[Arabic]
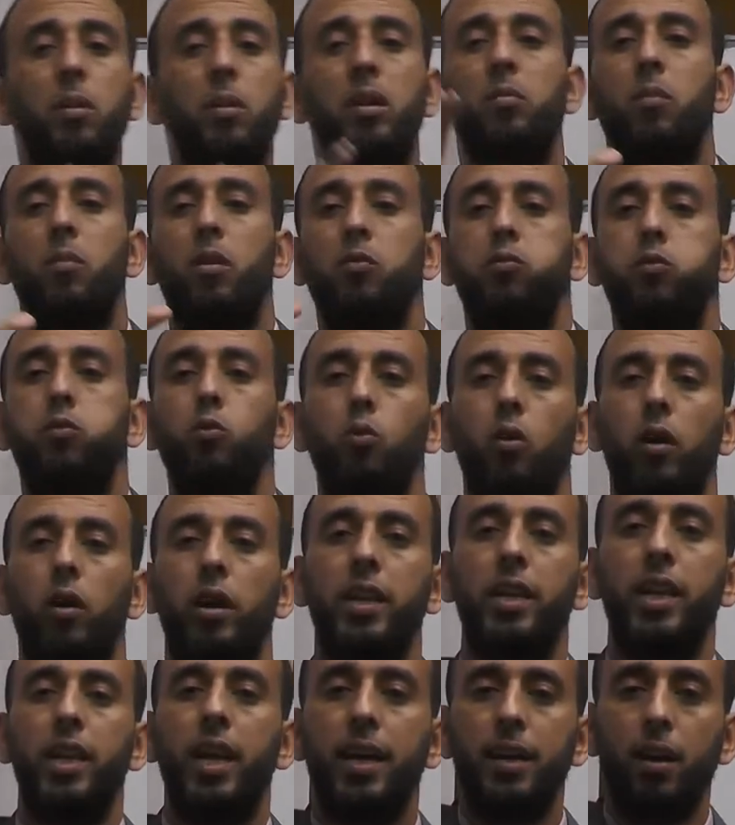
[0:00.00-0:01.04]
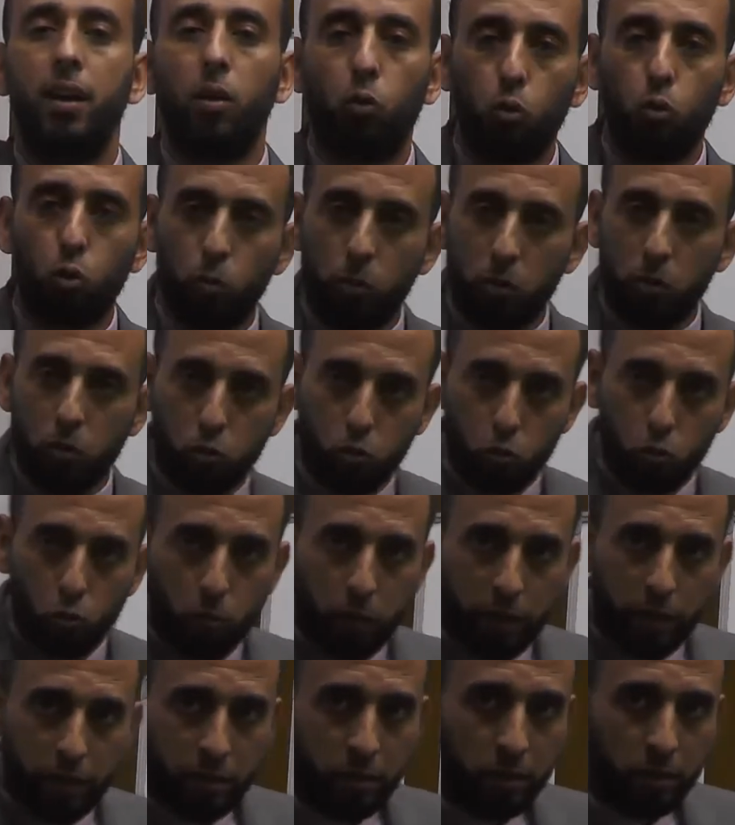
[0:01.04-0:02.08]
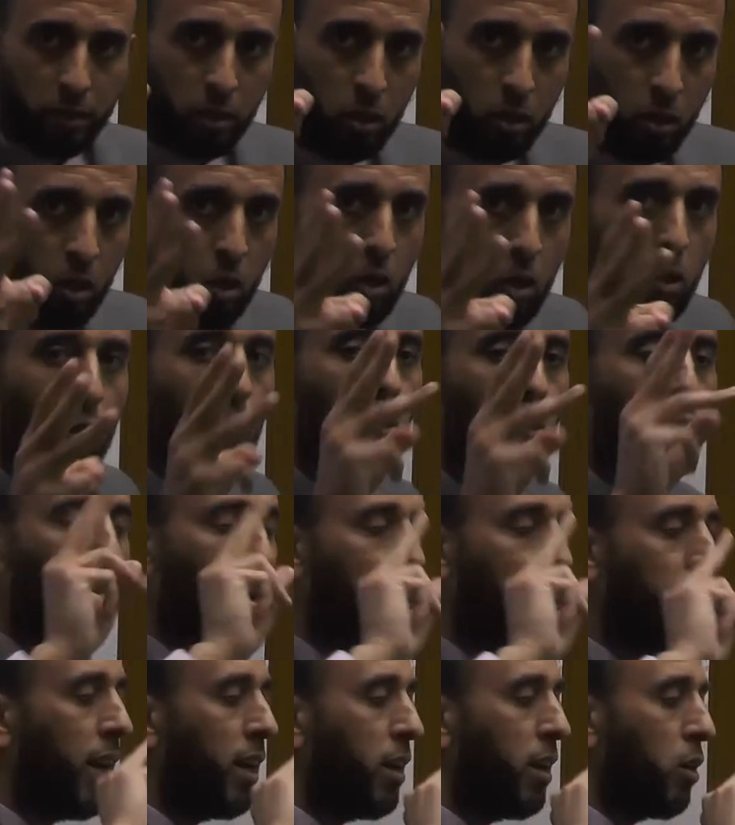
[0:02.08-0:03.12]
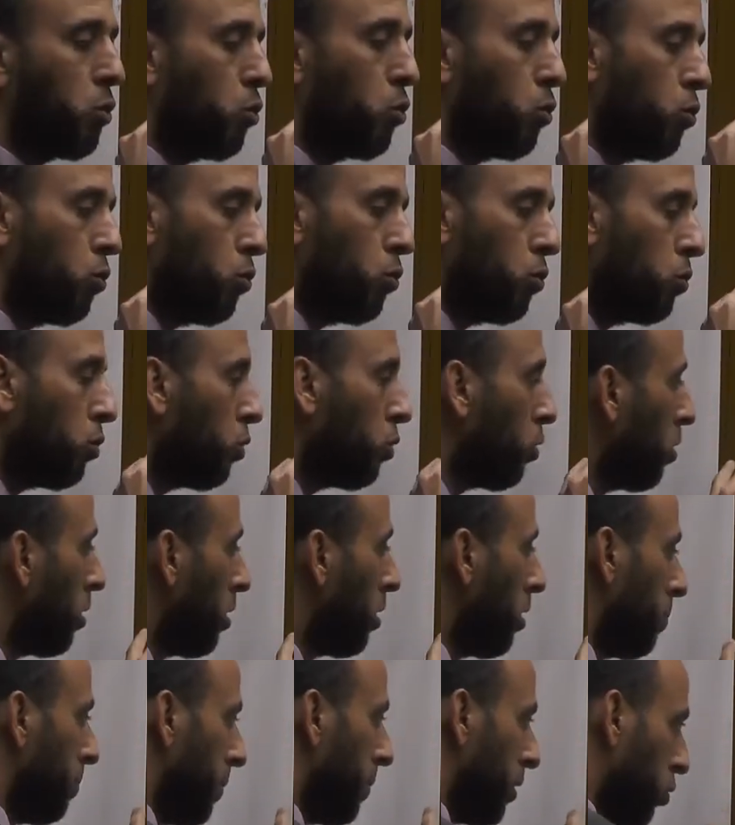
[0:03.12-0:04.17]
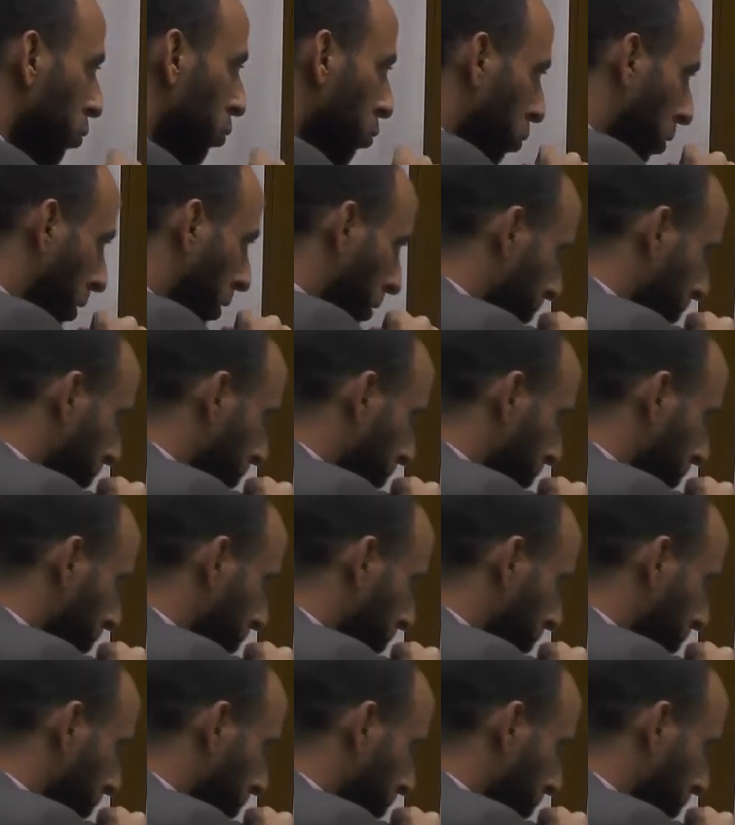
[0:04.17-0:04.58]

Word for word: مرفوع لا يكون منصوبا ولا يكون مجرورا